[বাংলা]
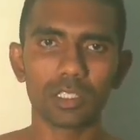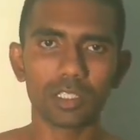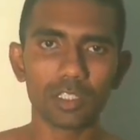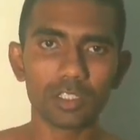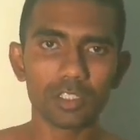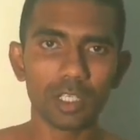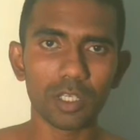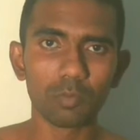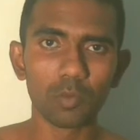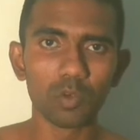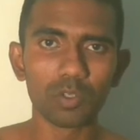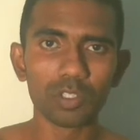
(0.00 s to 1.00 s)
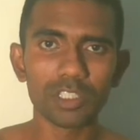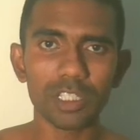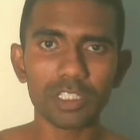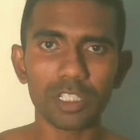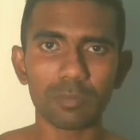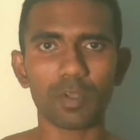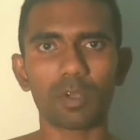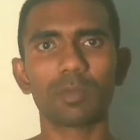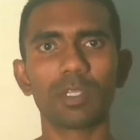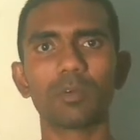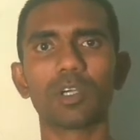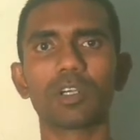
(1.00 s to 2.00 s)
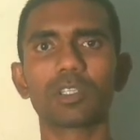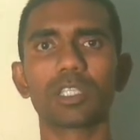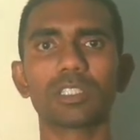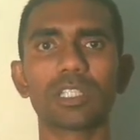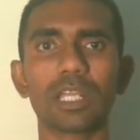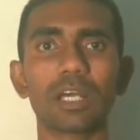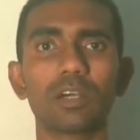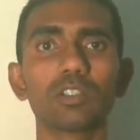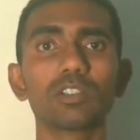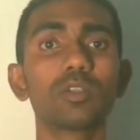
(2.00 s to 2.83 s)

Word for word: যে মূল যেটা প্রবলেম হয় অর্থাৎ যারা হচ্ছিল